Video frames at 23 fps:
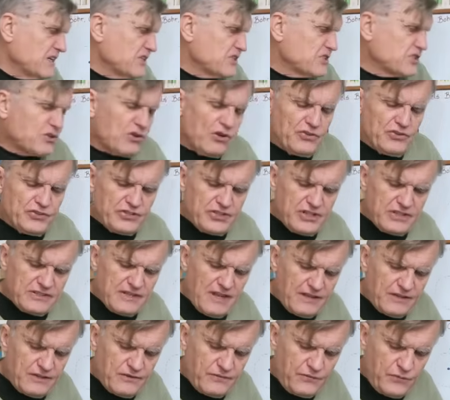Skąd się
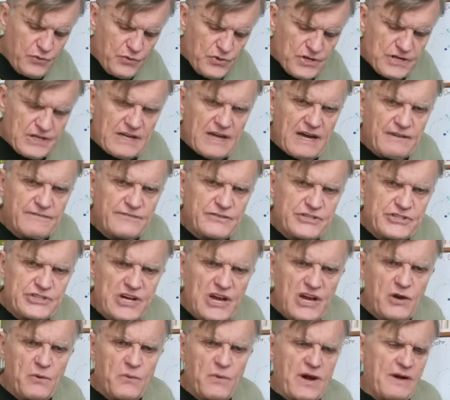ta dwójka
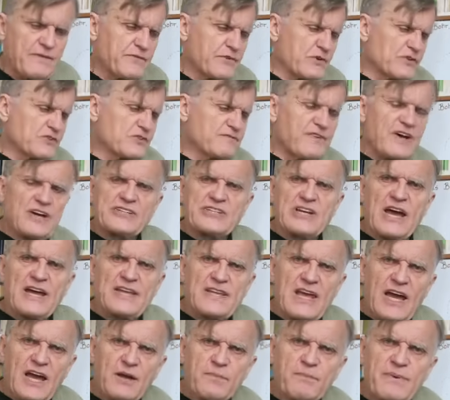wzięła w
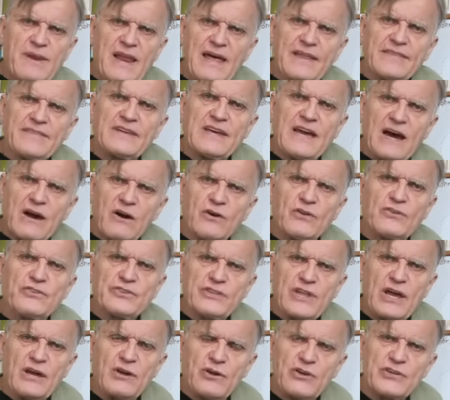rozważaniach Planka? On
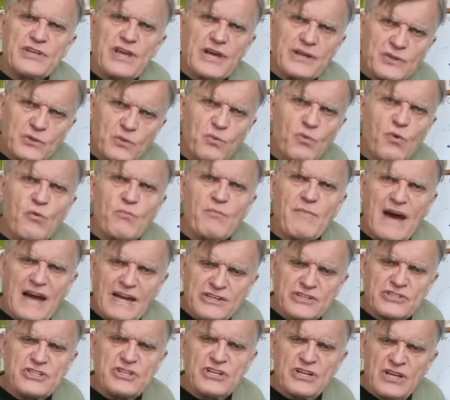tego nie
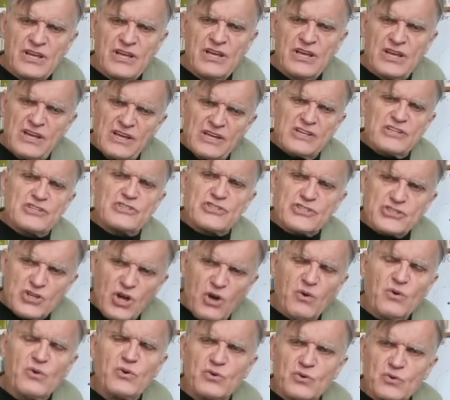tłumaczy.
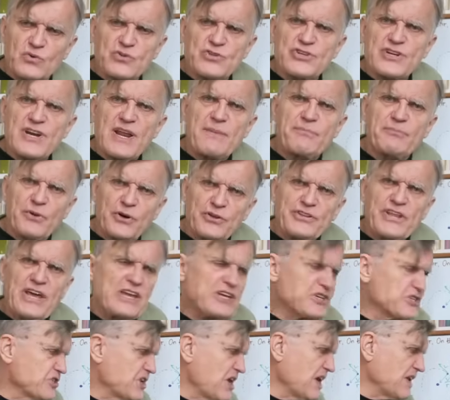Są różne
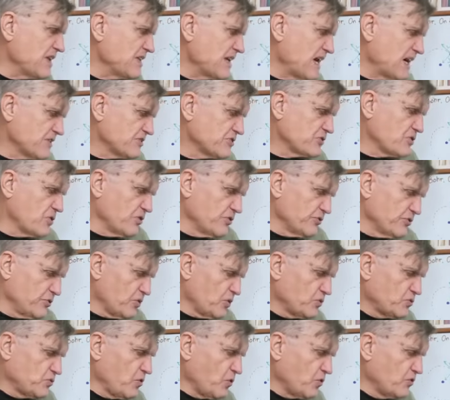podejrzenia, skąd
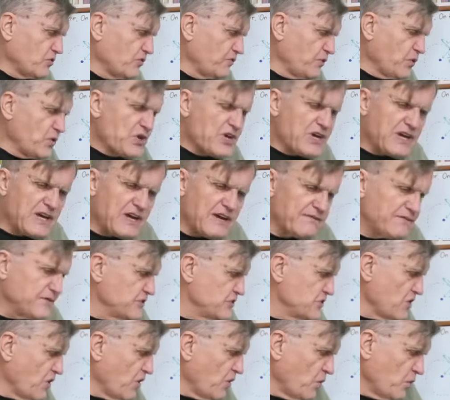tą, tą dwójkę
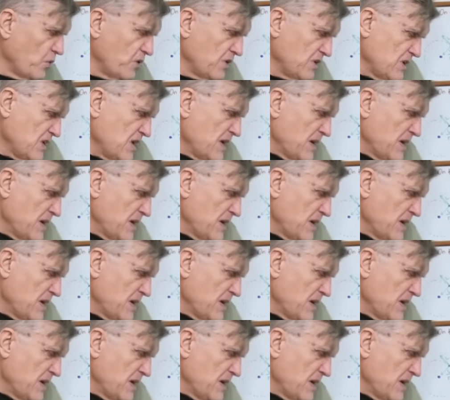wziął.